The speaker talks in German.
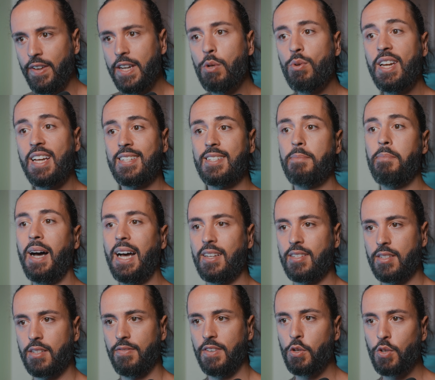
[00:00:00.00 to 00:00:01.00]
wenn du das
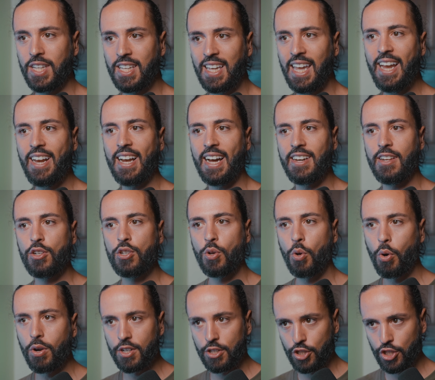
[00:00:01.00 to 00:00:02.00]
machst, wenn du dich gegen einen
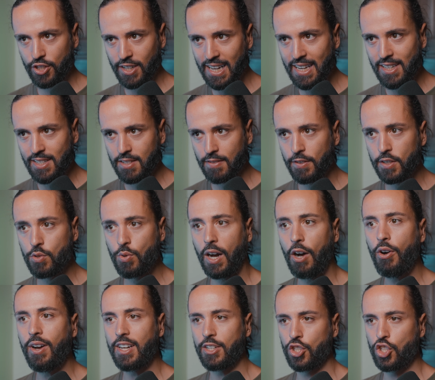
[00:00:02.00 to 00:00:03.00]
Druck stellst, wirst du
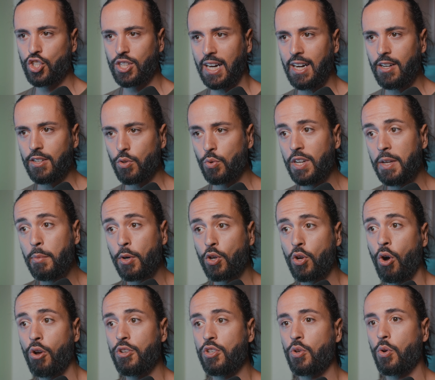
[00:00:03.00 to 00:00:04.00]
auch erstarrt und immer
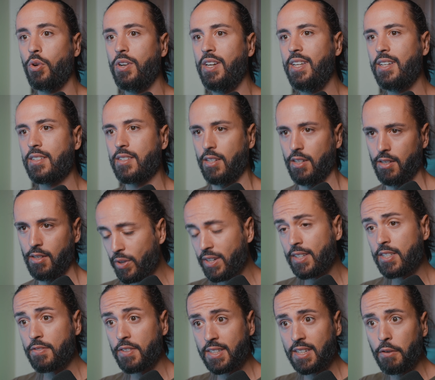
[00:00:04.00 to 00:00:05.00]
kontrollierter. Und
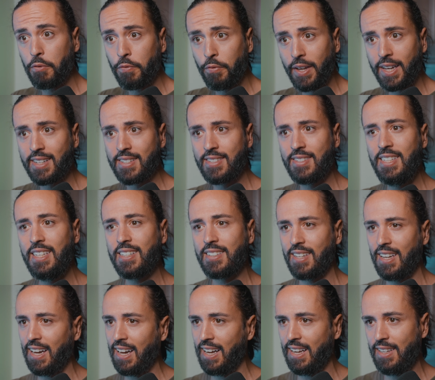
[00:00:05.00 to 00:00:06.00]
das wird eine
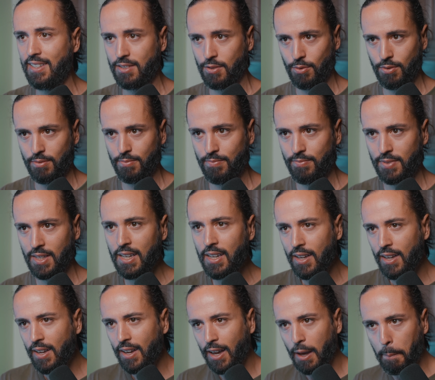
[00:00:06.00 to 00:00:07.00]
fixierte Haltung
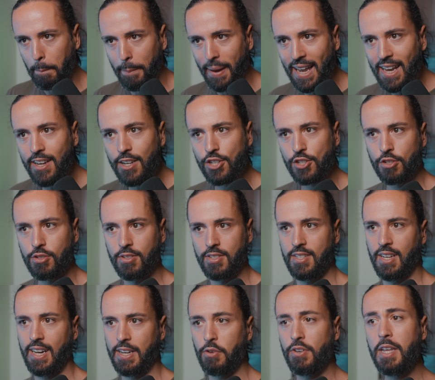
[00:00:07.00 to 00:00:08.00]
rebellisch zu
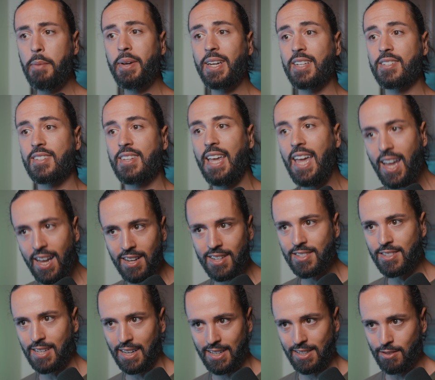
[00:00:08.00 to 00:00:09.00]
sein und immer das
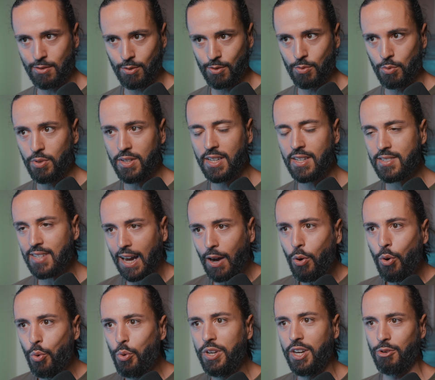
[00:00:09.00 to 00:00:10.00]
Gegenteil zu tun, ist
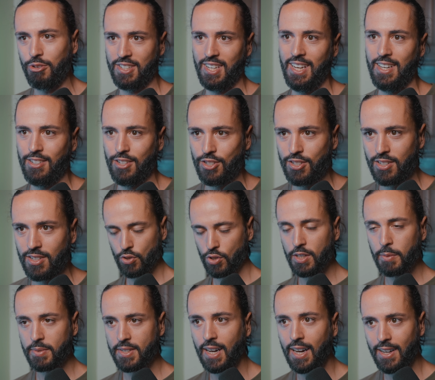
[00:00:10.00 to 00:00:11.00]
auch unauthentisch zu
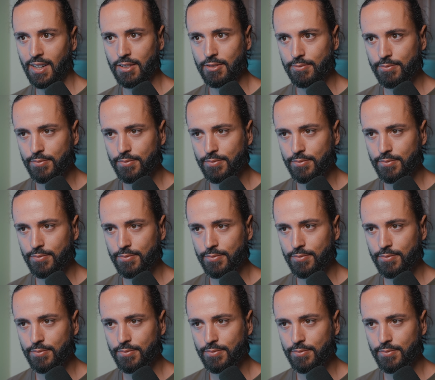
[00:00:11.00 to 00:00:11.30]
einem Teil.